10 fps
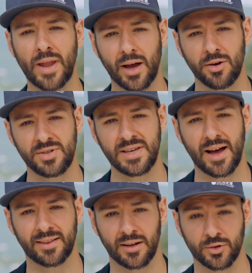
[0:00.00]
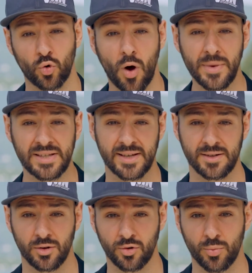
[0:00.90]
a réussi à atteindre
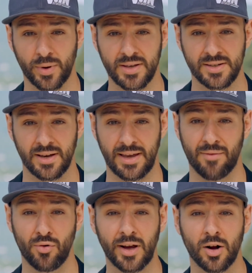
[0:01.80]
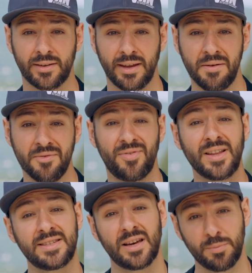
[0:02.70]
3500 entreprises et avons récolté
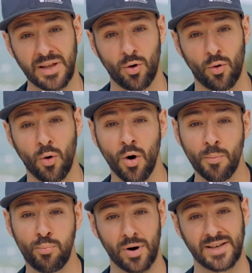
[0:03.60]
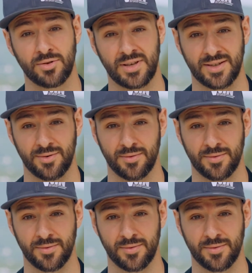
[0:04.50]
25 000 euros pour l'association.